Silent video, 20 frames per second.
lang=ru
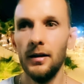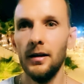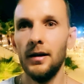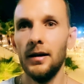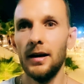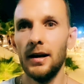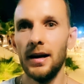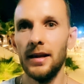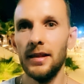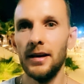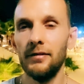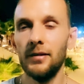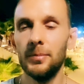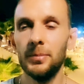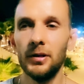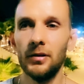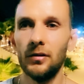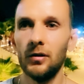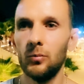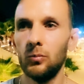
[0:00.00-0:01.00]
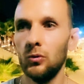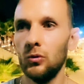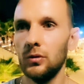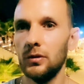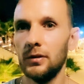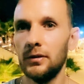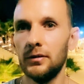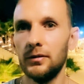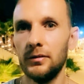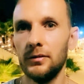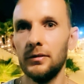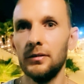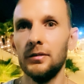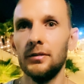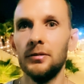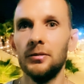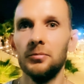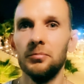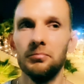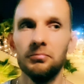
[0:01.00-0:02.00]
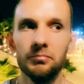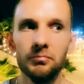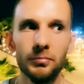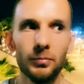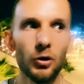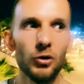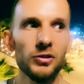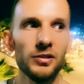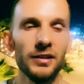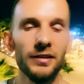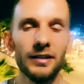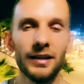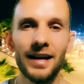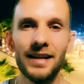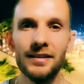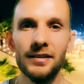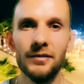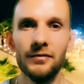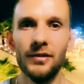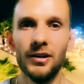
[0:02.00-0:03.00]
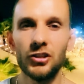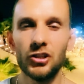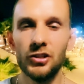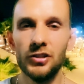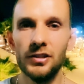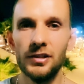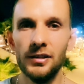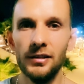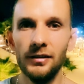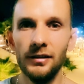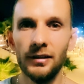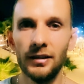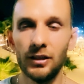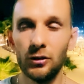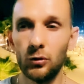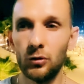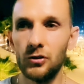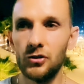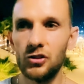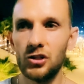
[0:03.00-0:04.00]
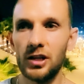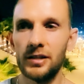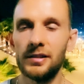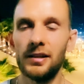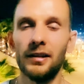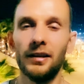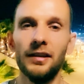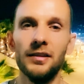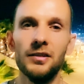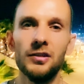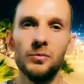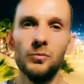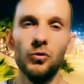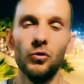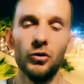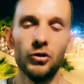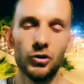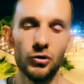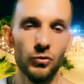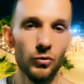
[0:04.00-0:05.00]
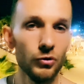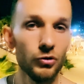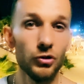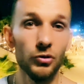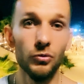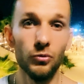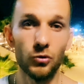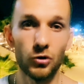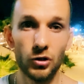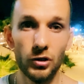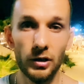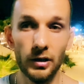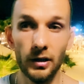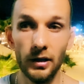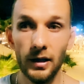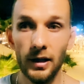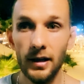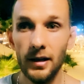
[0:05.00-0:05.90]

Она, во-первых, будет э, просто тратить ваши силы, которые сейчас организму очень-очень нужны.